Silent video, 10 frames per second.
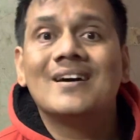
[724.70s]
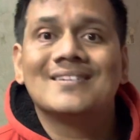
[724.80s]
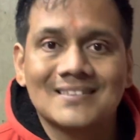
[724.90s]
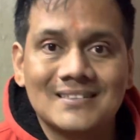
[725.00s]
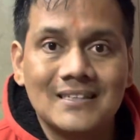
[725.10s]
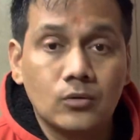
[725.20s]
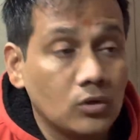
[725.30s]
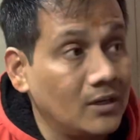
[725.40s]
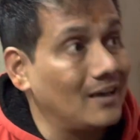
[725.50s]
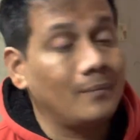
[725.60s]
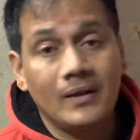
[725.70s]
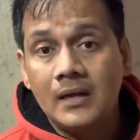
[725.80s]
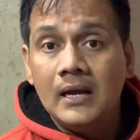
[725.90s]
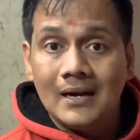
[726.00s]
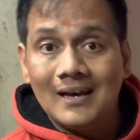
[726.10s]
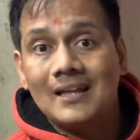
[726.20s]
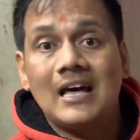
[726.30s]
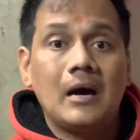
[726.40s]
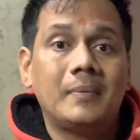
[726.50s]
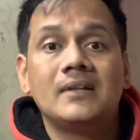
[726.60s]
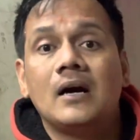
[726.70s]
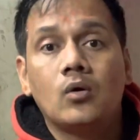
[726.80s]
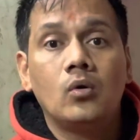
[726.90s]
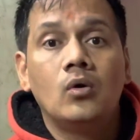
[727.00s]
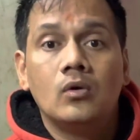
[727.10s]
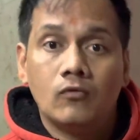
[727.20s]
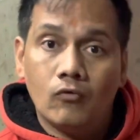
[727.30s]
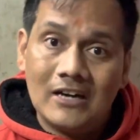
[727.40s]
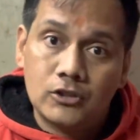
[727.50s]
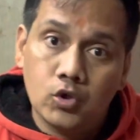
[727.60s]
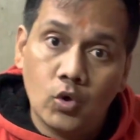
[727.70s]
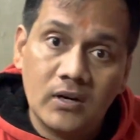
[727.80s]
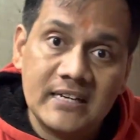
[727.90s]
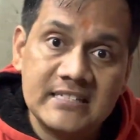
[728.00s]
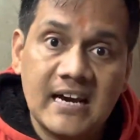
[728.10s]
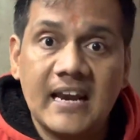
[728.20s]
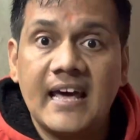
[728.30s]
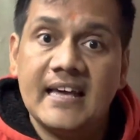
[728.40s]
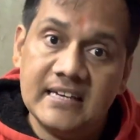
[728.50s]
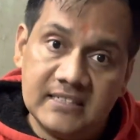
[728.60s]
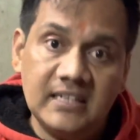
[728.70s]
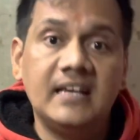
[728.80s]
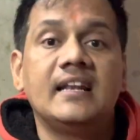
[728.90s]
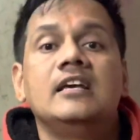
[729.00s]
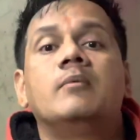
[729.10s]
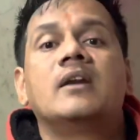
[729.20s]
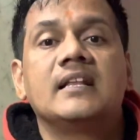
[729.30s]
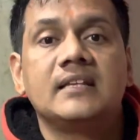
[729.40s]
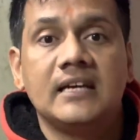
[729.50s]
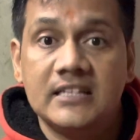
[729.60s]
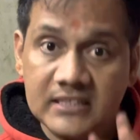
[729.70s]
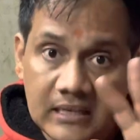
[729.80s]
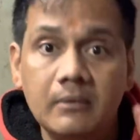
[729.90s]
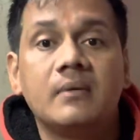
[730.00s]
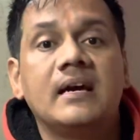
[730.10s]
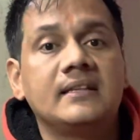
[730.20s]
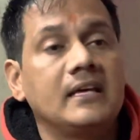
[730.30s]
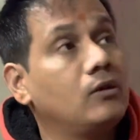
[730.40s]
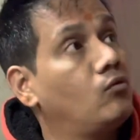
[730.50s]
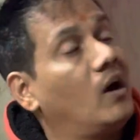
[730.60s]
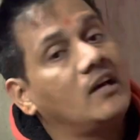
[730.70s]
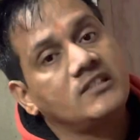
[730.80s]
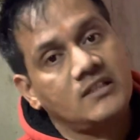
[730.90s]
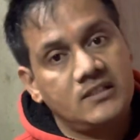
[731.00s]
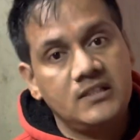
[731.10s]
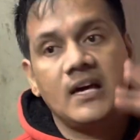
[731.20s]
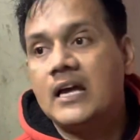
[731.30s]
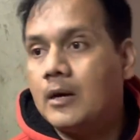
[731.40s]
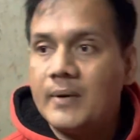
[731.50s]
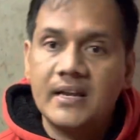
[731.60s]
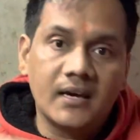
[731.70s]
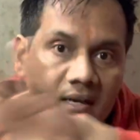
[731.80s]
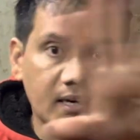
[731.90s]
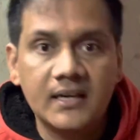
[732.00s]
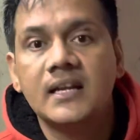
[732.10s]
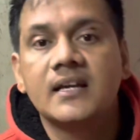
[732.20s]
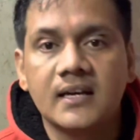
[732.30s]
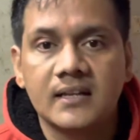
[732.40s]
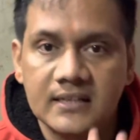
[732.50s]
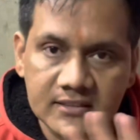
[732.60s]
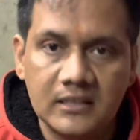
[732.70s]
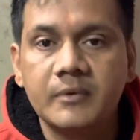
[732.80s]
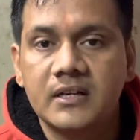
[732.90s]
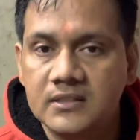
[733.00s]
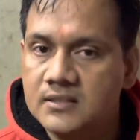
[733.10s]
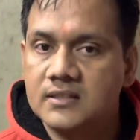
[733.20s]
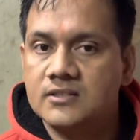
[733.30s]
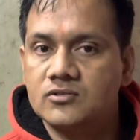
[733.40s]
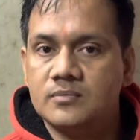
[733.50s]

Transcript: कर सकते हैं क्योंकि घर में घर की आपदा को वहाँ छोड़ने जाना है इसीलिए नहीं बनाते हैं इसलिए भी बनाते हैं कि वहाँ की शक्तियाँ आए हमारे घर का कीलन कर लें इसलिए भी कर सकते हैं